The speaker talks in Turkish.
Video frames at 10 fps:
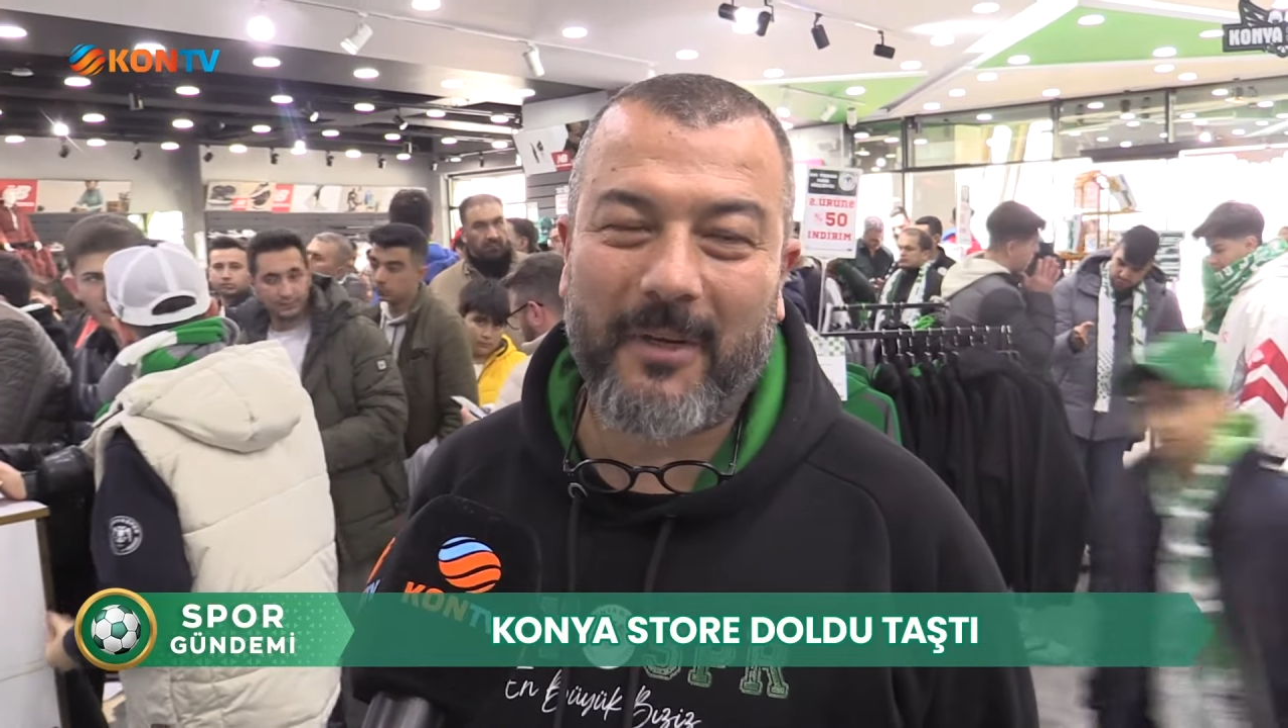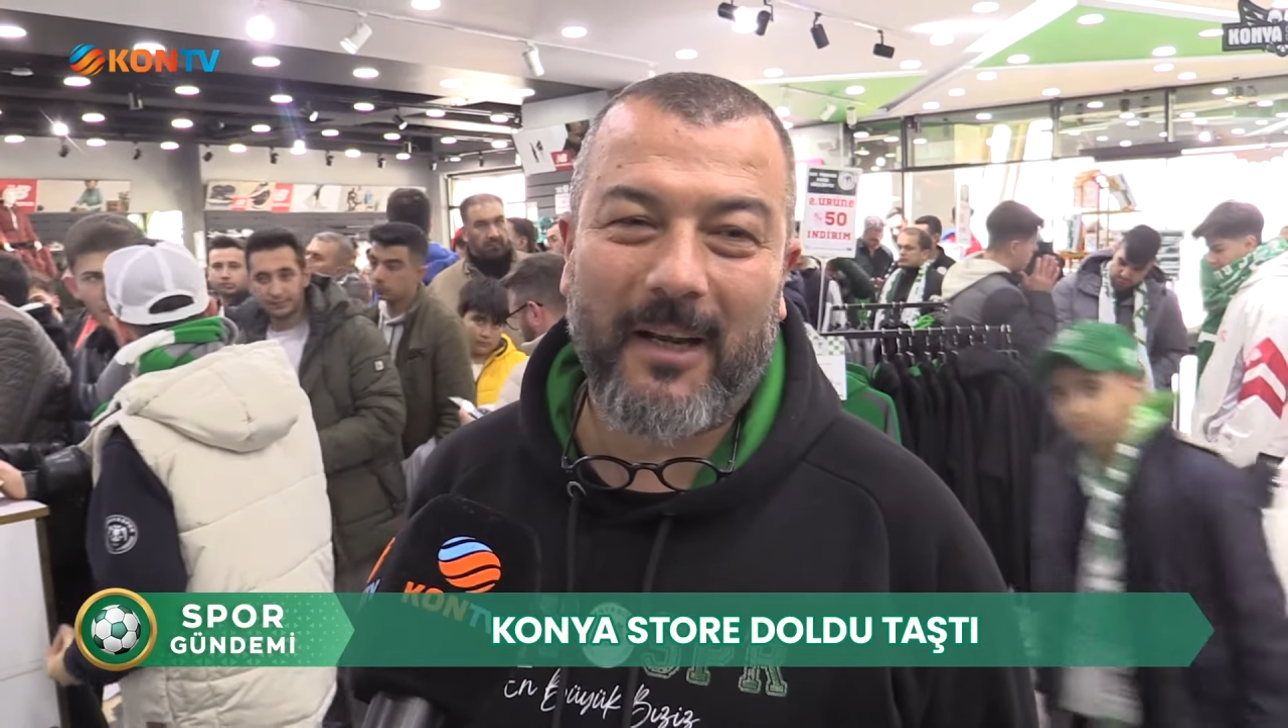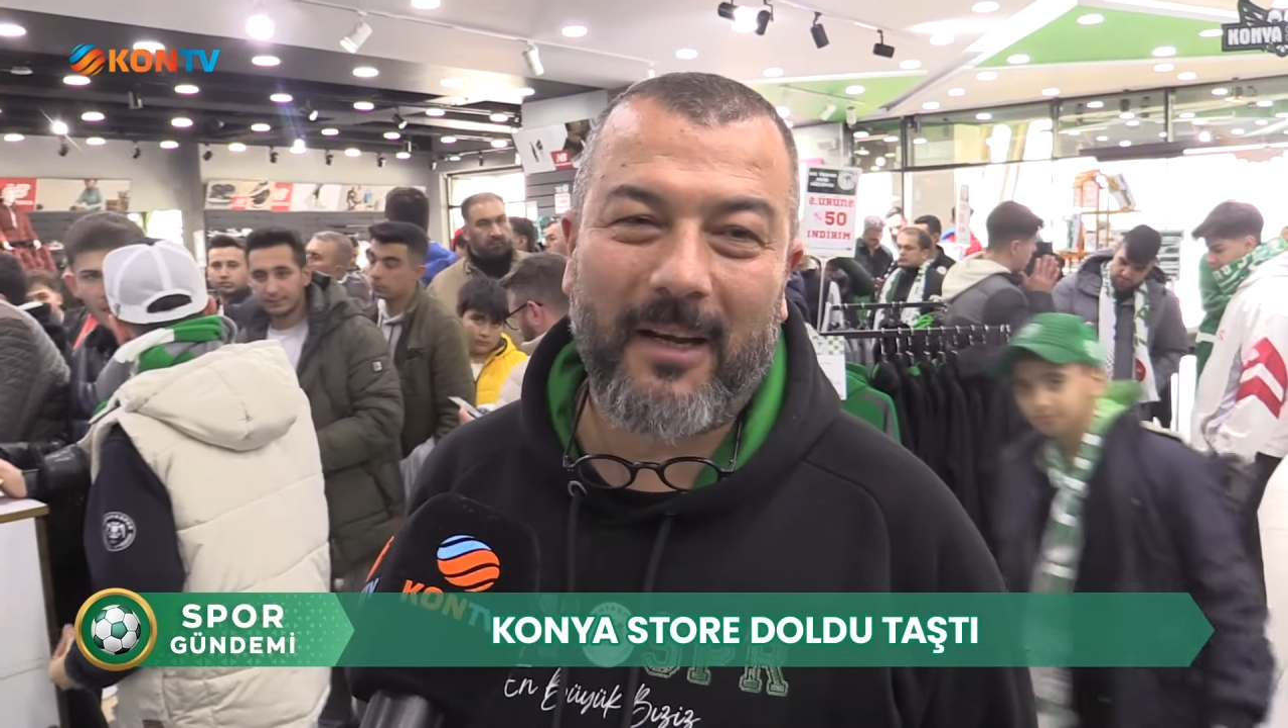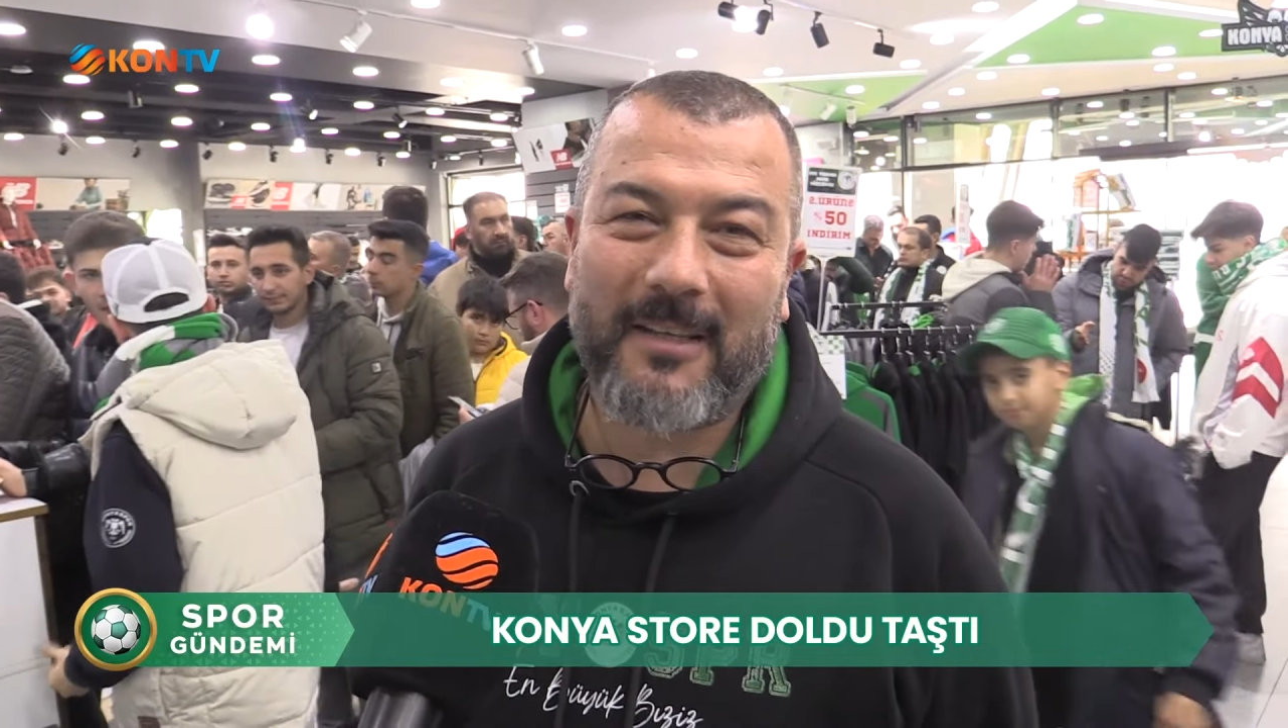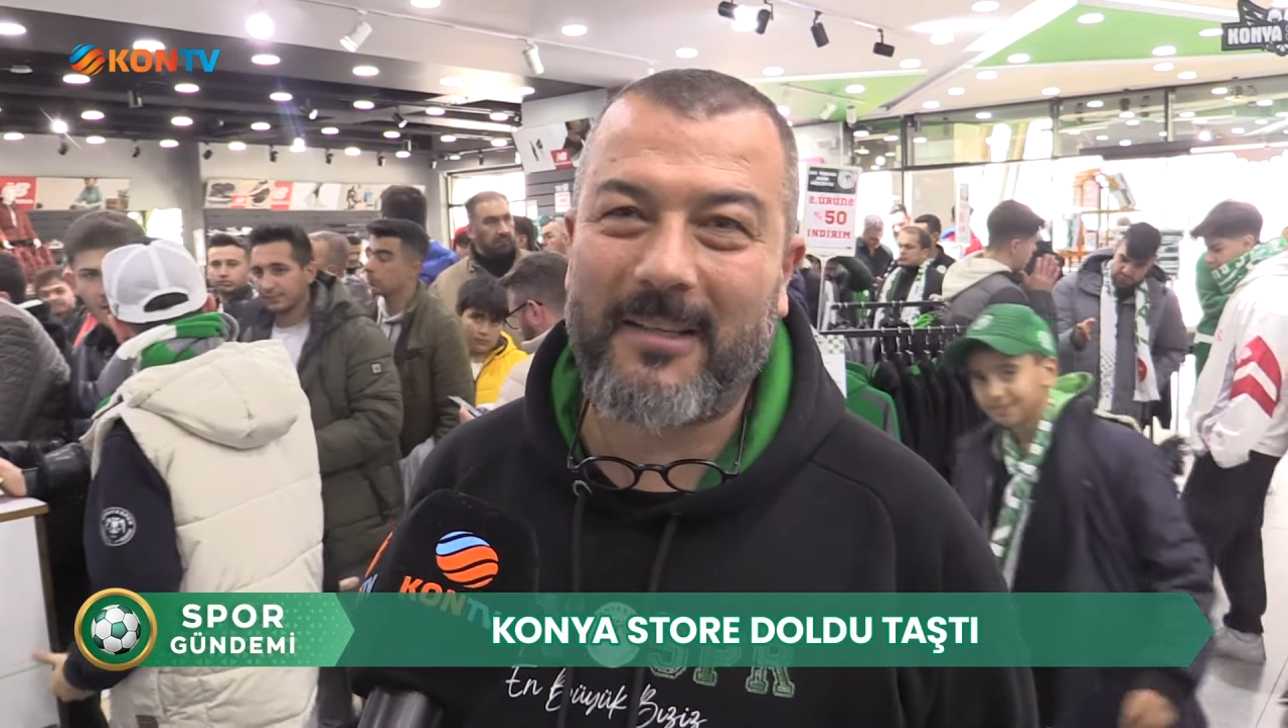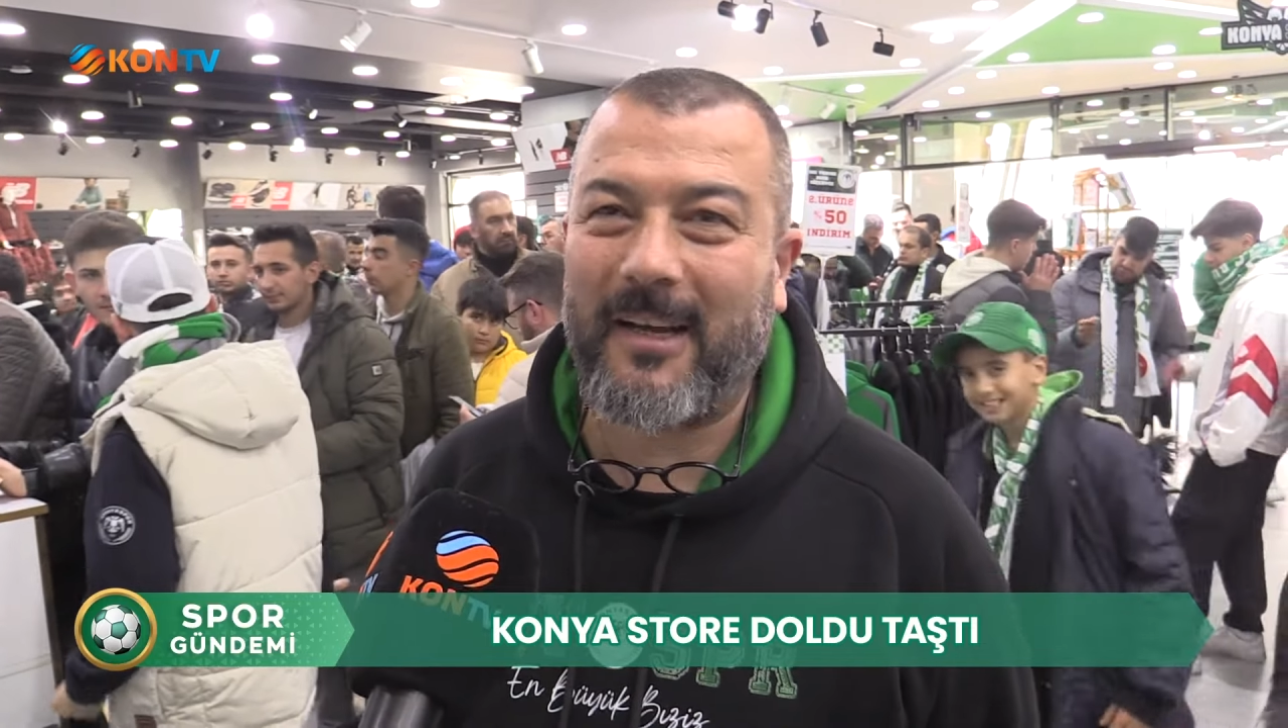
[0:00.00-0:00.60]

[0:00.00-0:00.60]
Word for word: geleneksel